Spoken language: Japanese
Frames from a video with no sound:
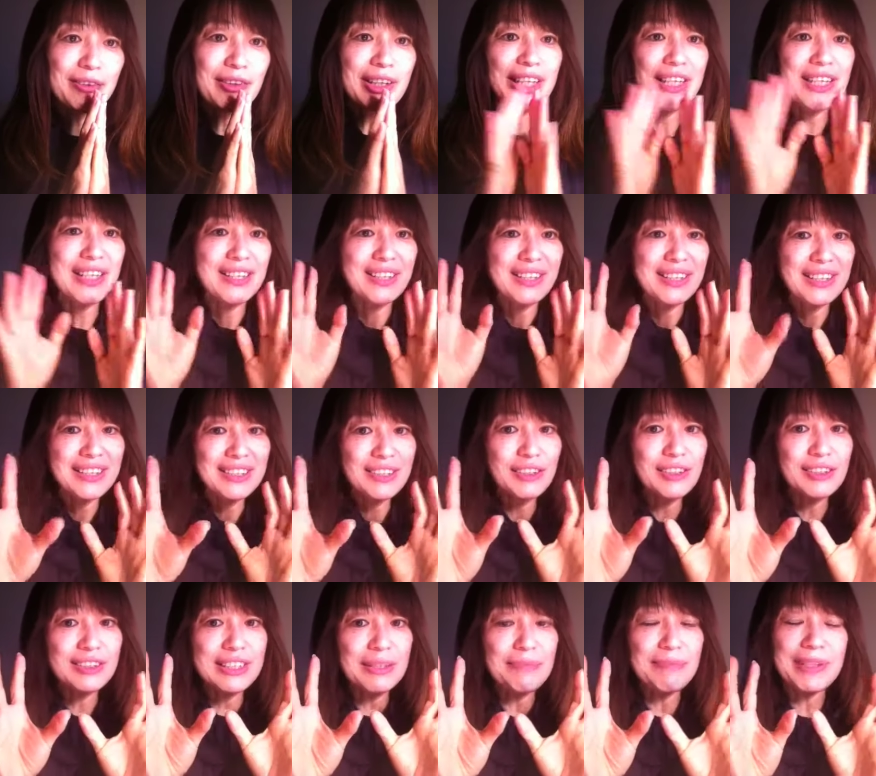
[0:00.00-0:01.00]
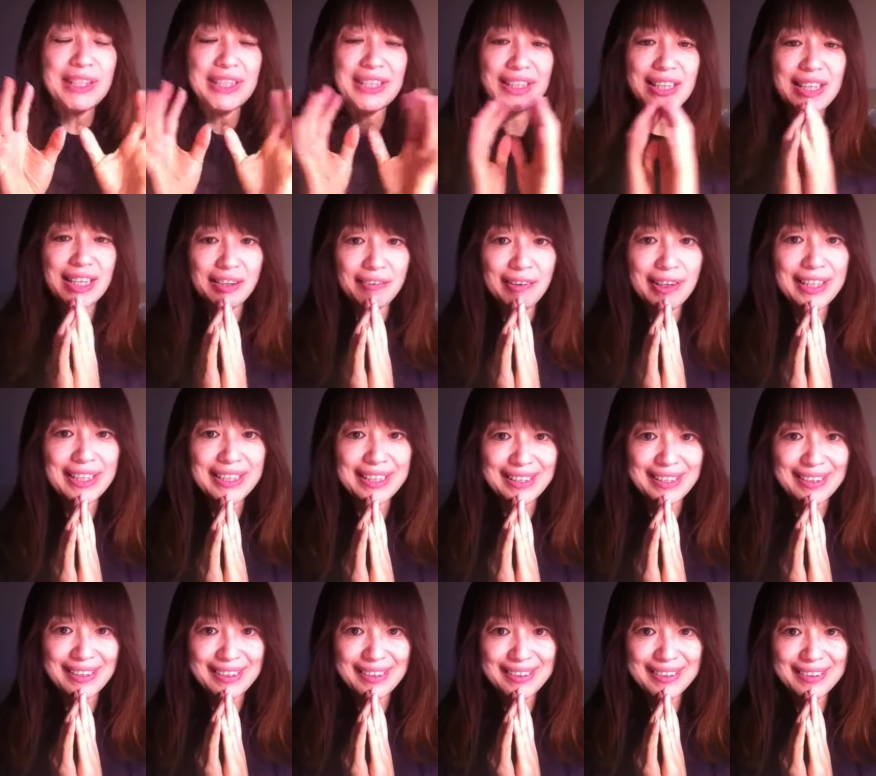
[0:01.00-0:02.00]
これちょやっぱり彼分けて
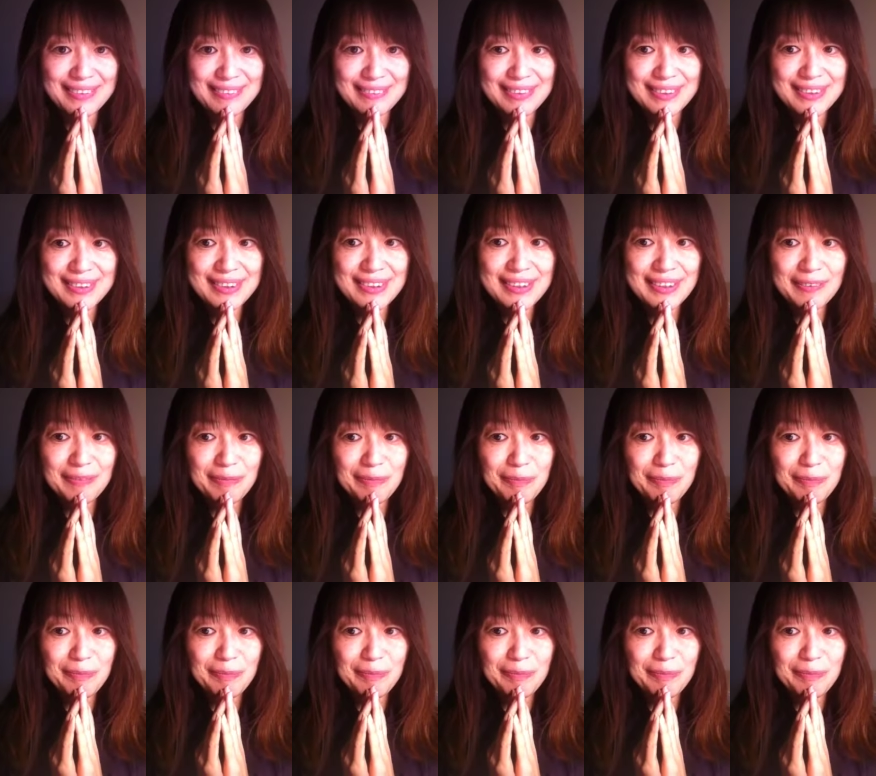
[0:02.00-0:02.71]
考えてるんですね